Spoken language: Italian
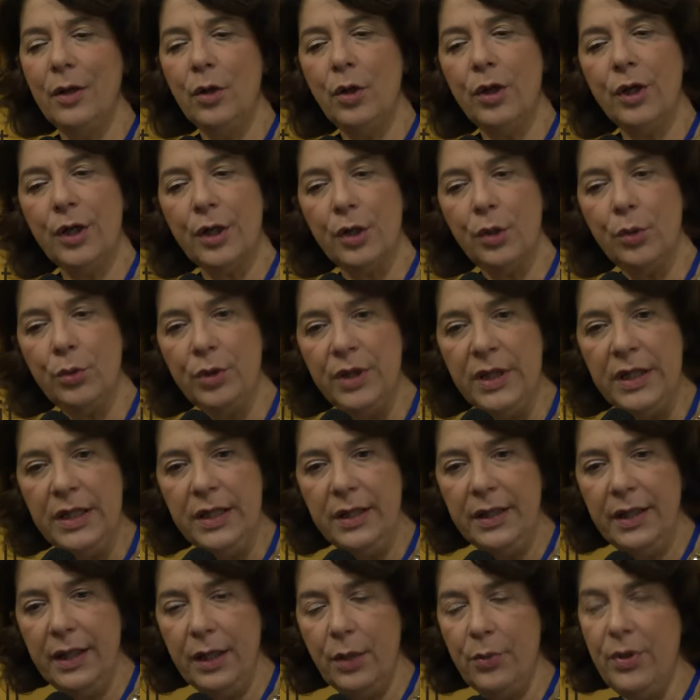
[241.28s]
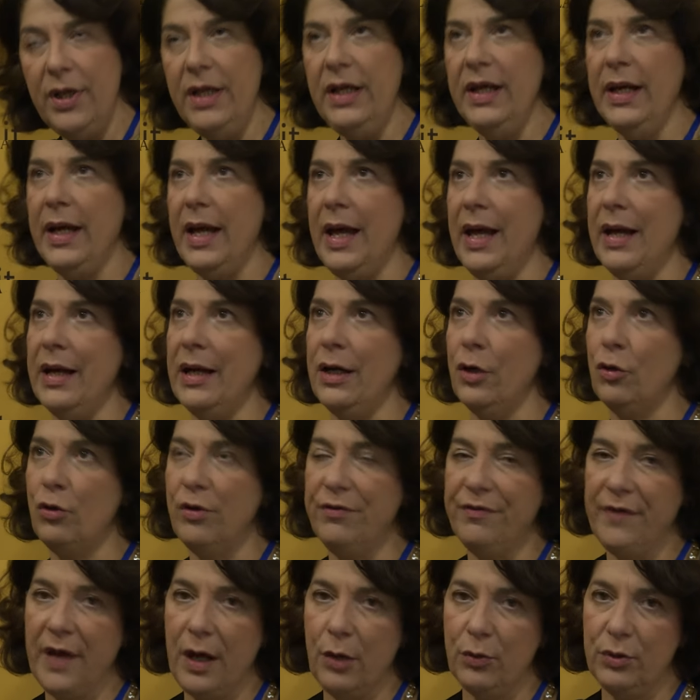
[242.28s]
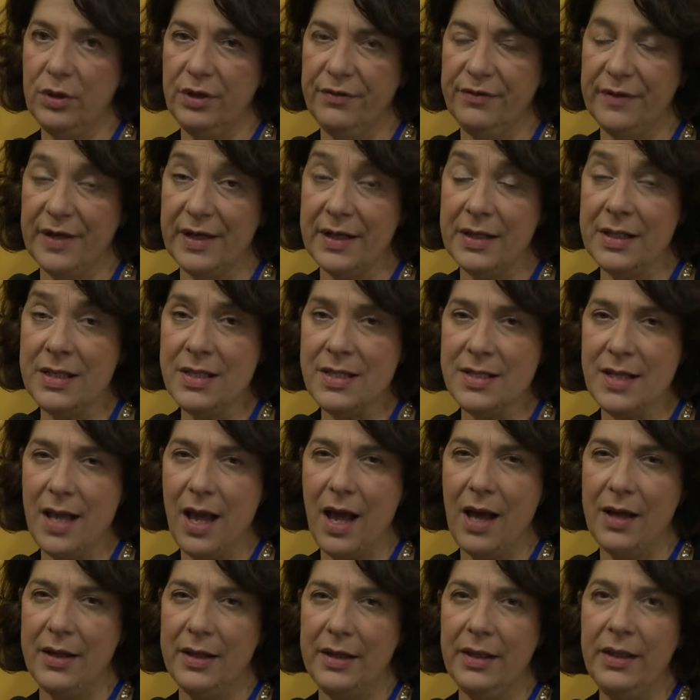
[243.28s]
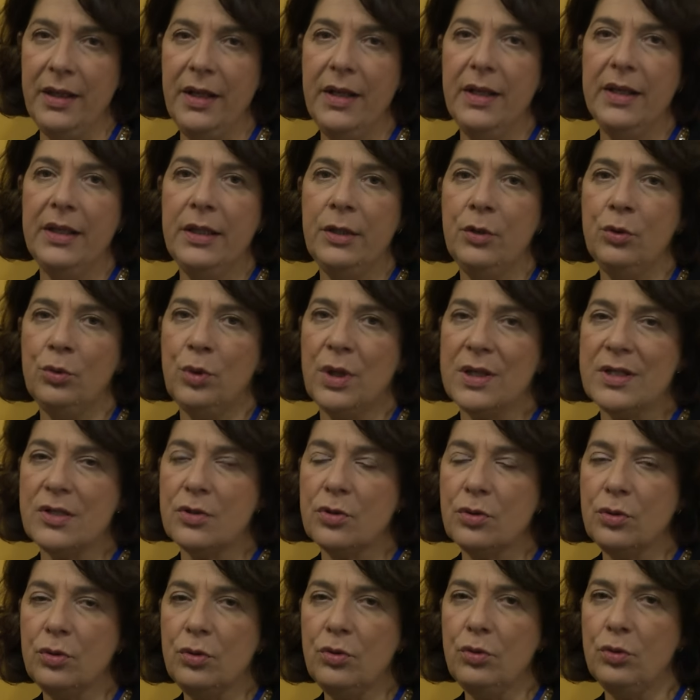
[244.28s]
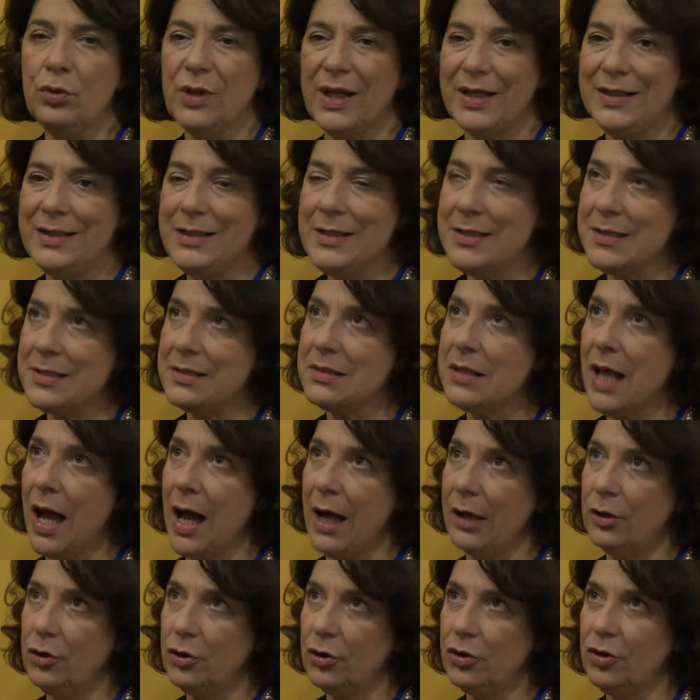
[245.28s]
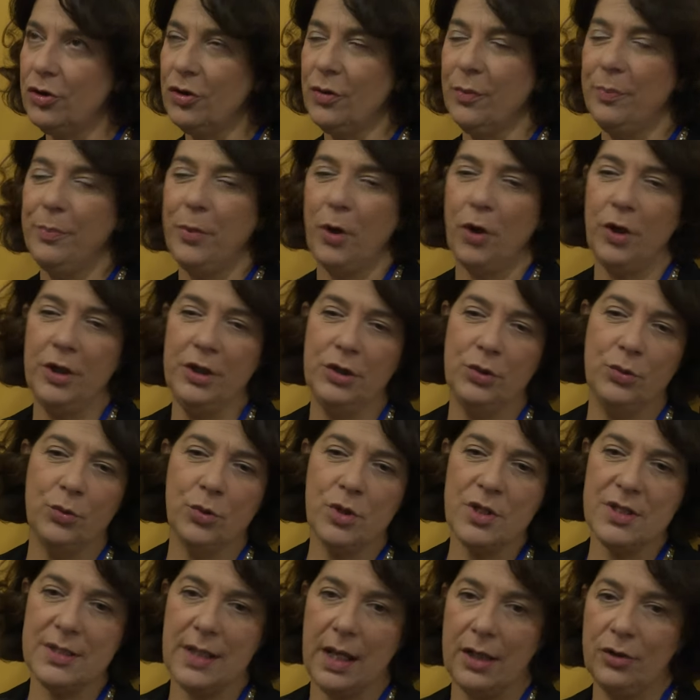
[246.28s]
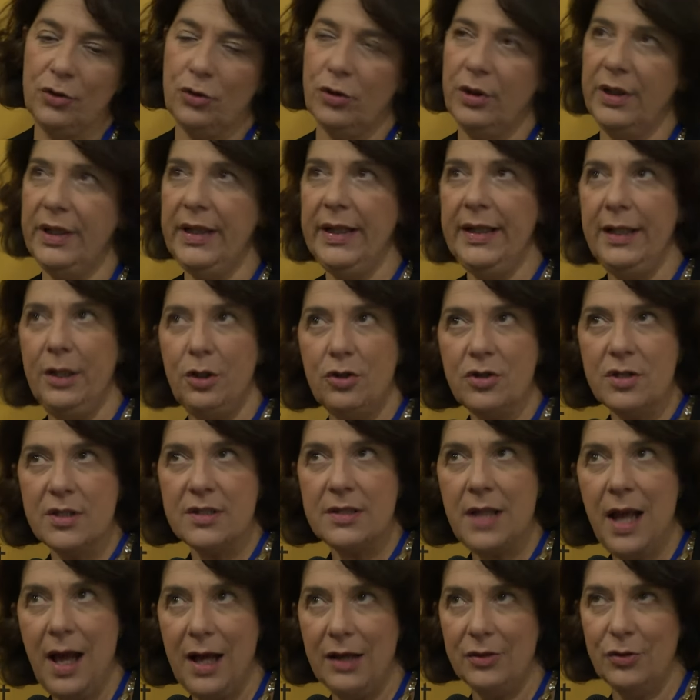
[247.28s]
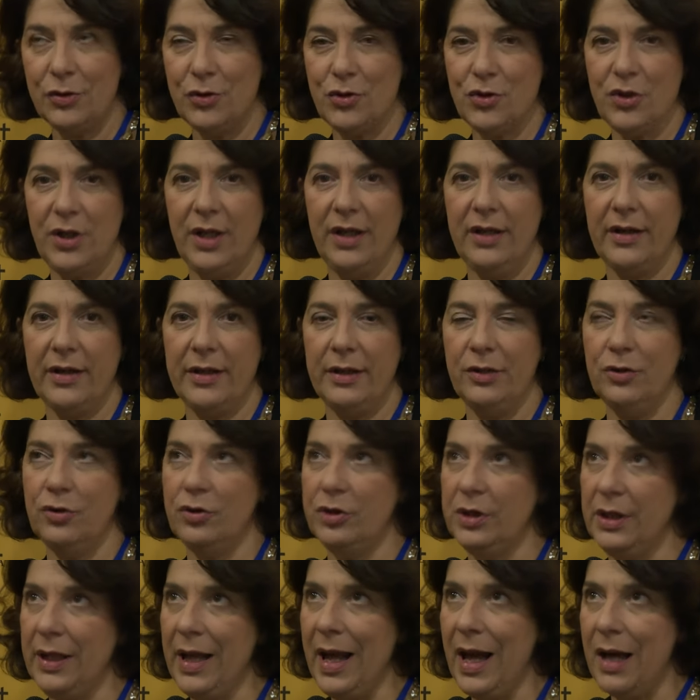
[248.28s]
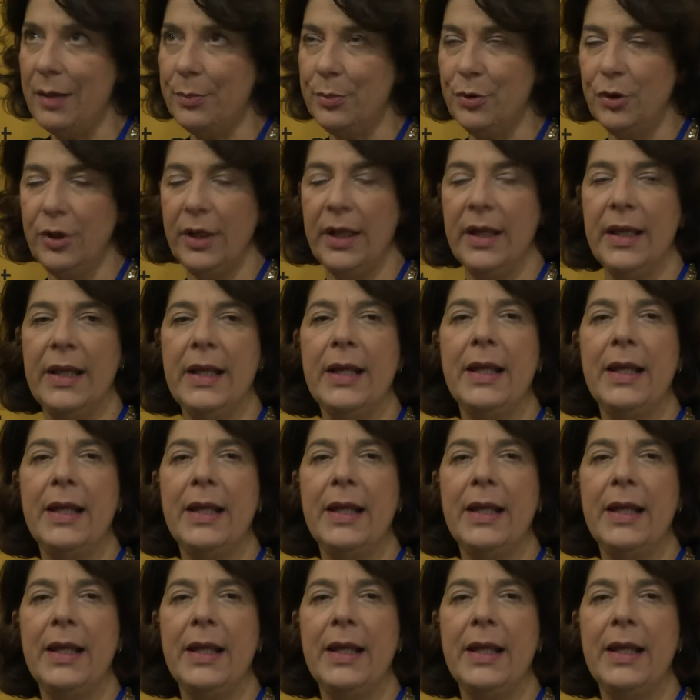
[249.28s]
riunire quelli che erano i feudi farnesiani in una struttura di Stato, poi di uno Stato nello Stato, cioè il Regno di Napoli.